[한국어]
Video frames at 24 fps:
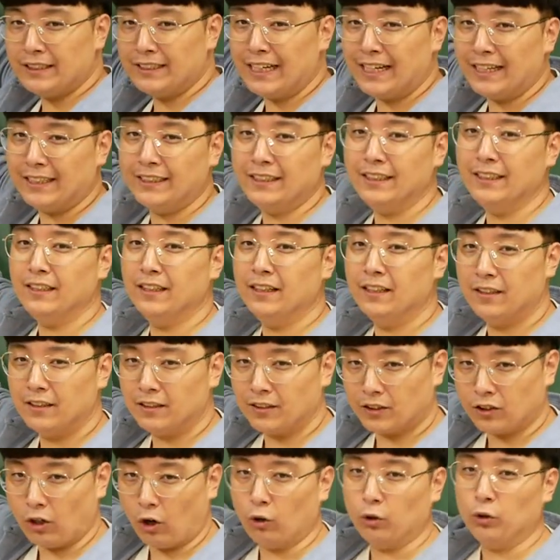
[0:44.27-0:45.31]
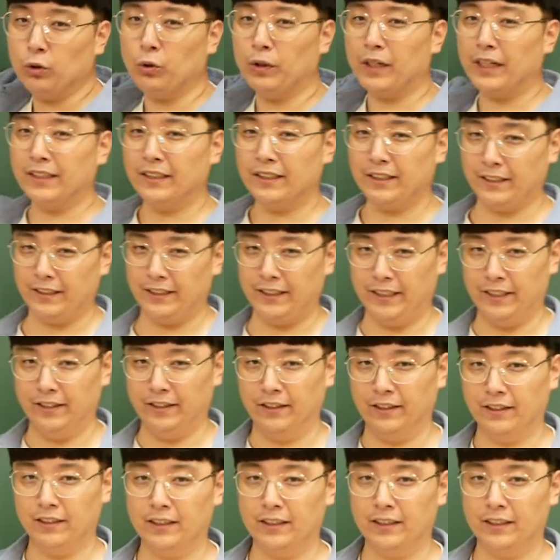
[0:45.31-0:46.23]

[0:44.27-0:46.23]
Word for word: 내는 정도라는 뜻이에요.